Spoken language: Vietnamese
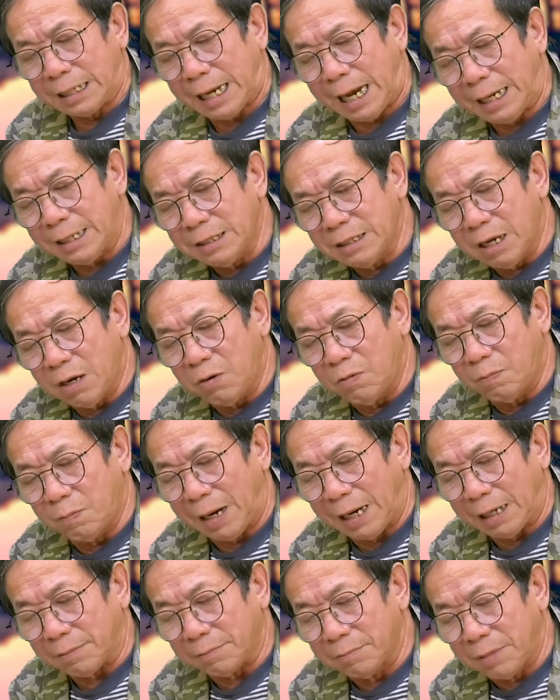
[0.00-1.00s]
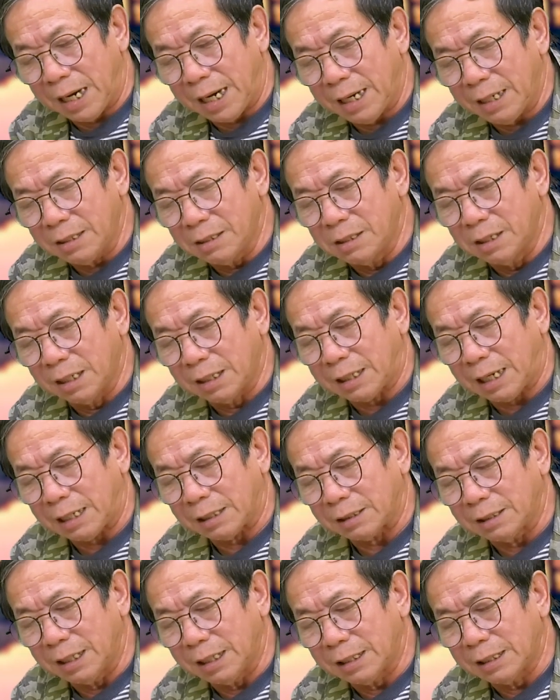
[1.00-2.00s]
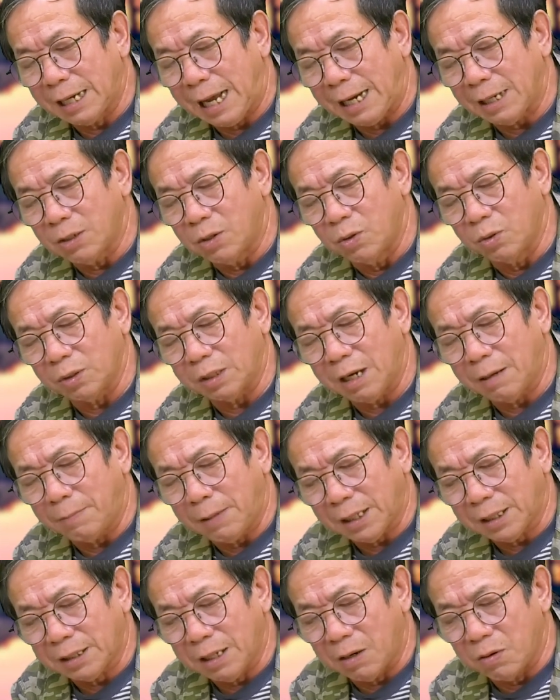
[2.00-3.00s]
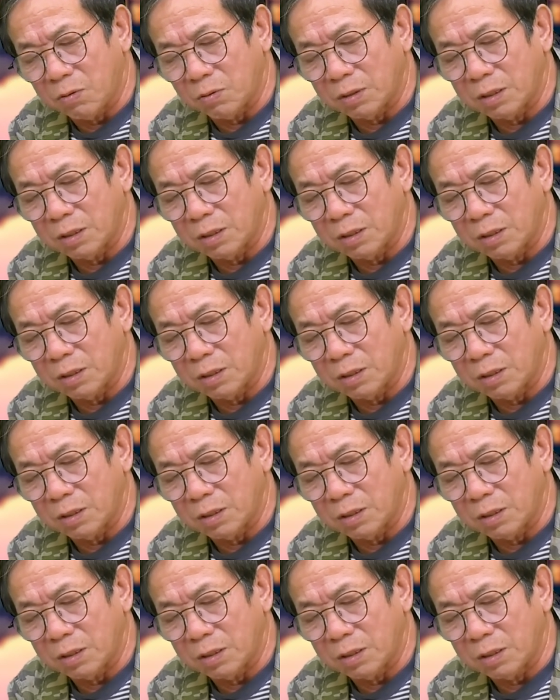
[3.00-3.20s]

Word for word: cãi nhau mạnh mẽ, người khẳng định đại hội đã bắt đầu,